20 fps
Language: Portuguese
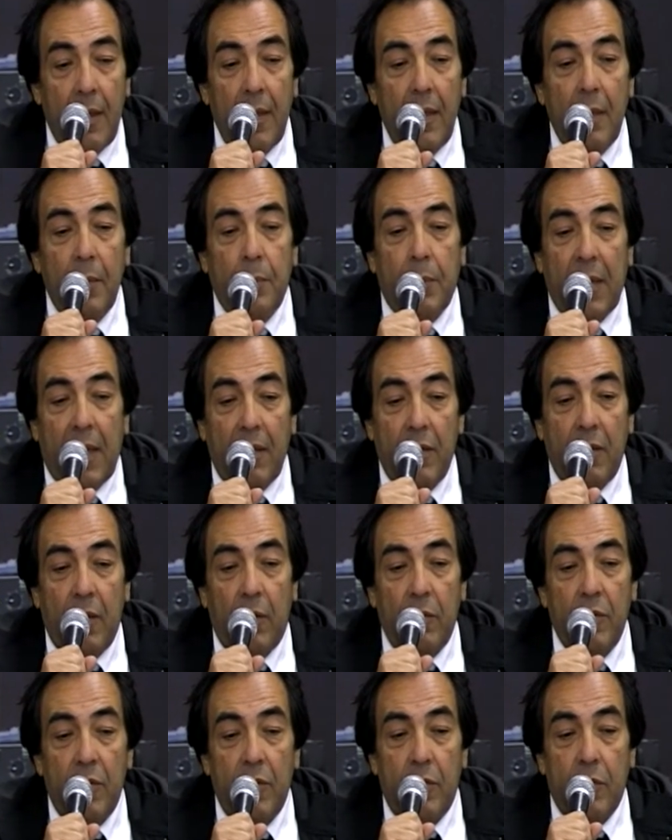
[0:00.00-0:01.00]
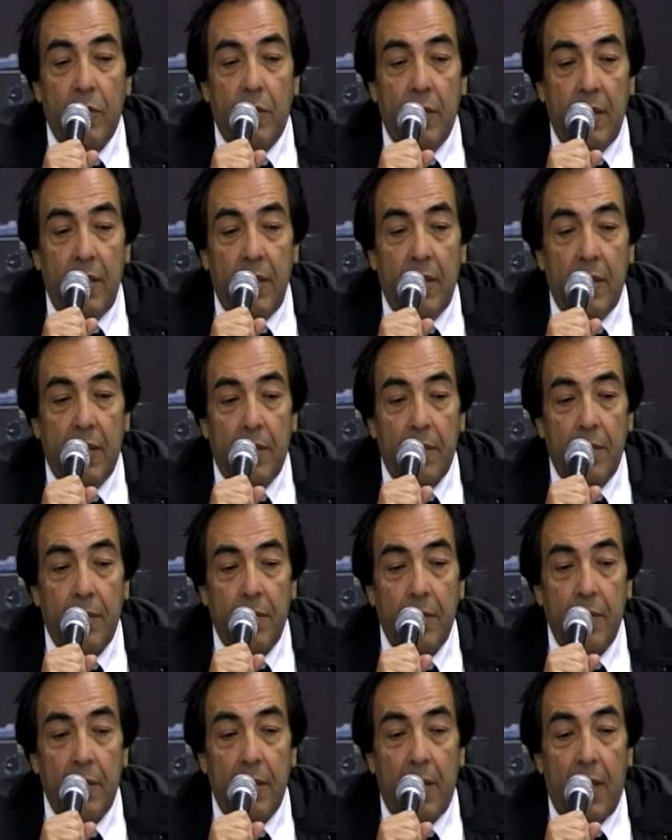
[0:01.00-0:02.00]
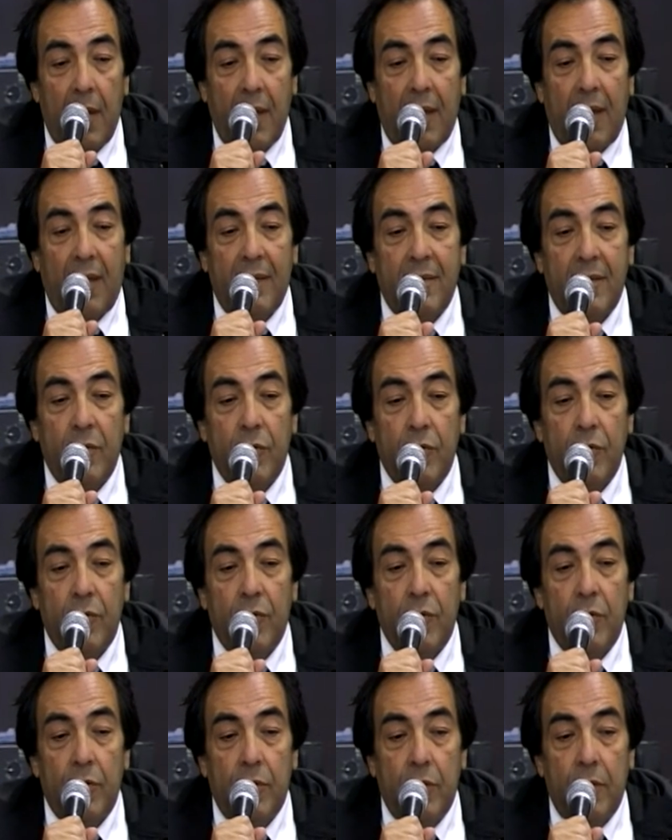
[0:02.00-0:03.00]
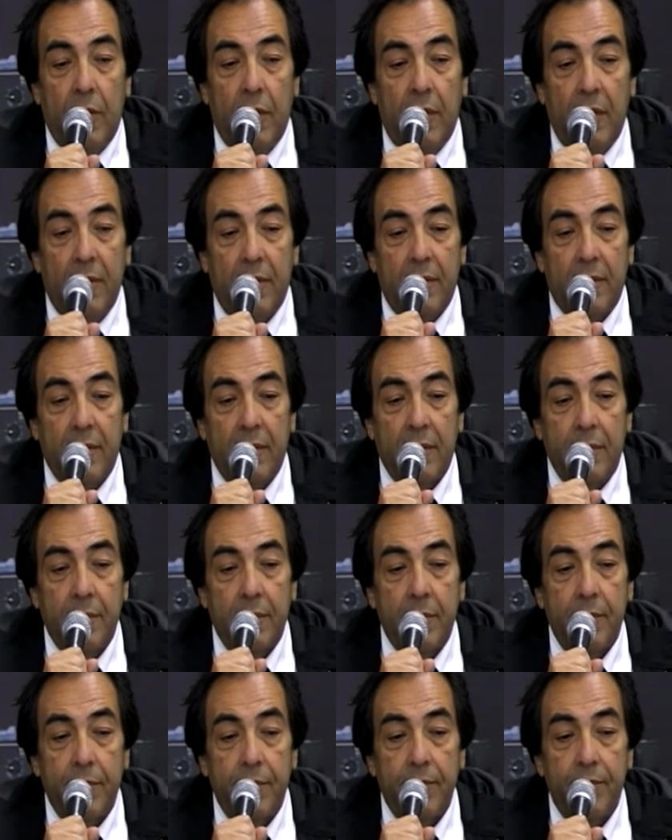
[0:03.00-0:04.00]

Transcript: aquele prédio da auditoria, a Casa dos Horrores,